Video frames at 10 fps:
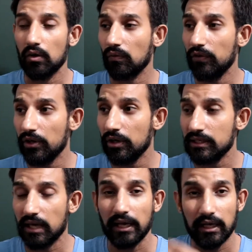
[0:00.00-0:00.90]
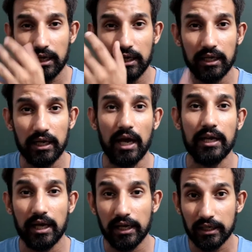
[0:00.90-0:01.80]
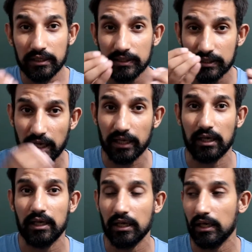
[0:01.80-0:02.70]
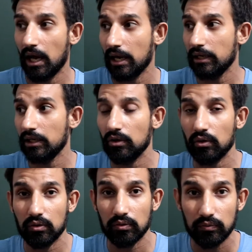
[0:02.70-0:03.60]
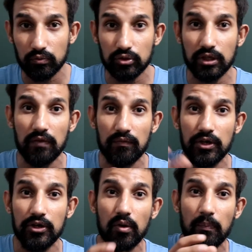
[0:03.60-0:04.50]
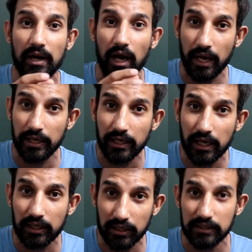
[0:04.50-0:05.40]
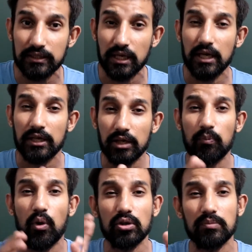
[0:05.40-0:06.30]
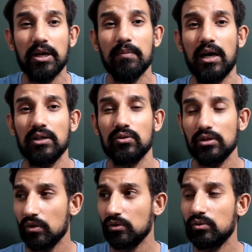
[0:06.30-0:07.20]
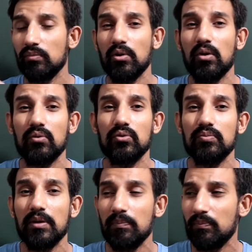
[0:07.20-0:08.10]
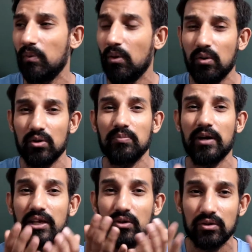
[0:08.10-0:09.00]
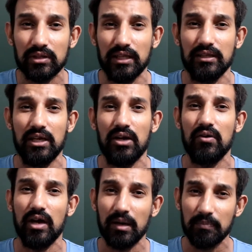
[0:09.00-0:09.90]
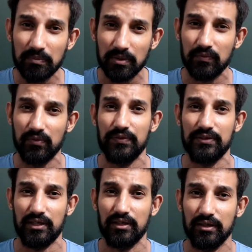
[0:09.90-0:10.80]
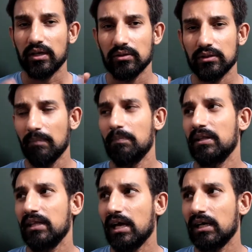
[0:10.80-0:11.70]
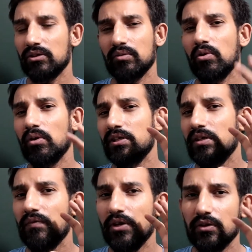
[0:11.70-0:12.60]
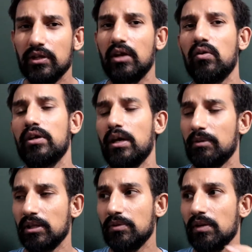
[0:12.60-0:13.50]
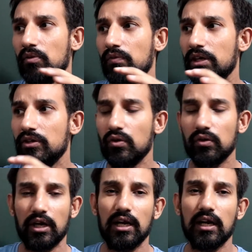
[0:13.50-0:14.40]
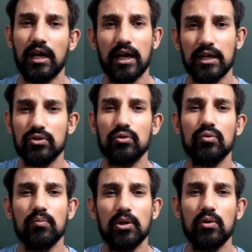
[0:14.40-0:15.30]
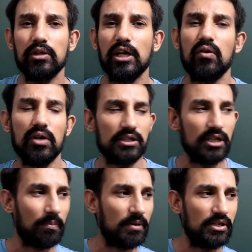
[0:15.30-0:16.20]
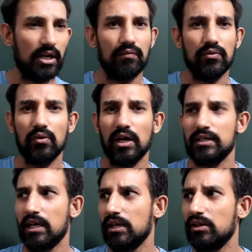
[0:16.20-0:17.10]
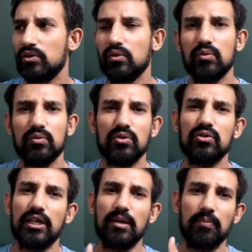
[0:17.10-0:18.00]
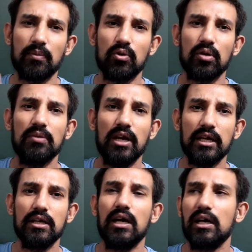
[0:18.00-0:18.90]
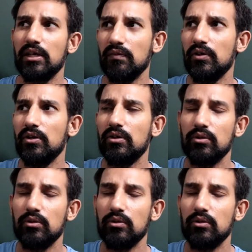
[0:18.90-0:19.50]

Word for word: लोग वीडियो डिसलाइक करने के लिए आएंगे एटलीस्ट डिसलाइक करने के लिए आएंगे लोग उसकी वीडियो पर आएंगे एटलीस्ट ये बहुत बड़ी बात होती है और तुम लोग उसमें बहुत बड़ा योगदान दे रहे हो यार अपनी बेवकूफ़ी से फर्क तो तब पड़ता है अगर तुम लोग इसकी वीडियो देखो ही ना मतलब ये मूवी जो ट्रेलर आया इसको तुम बिल्कुल देखो ही ना चार पांच हजार व्यू रह जाए इसको इसको ज्यादा प्रमोट मिले ही ना ये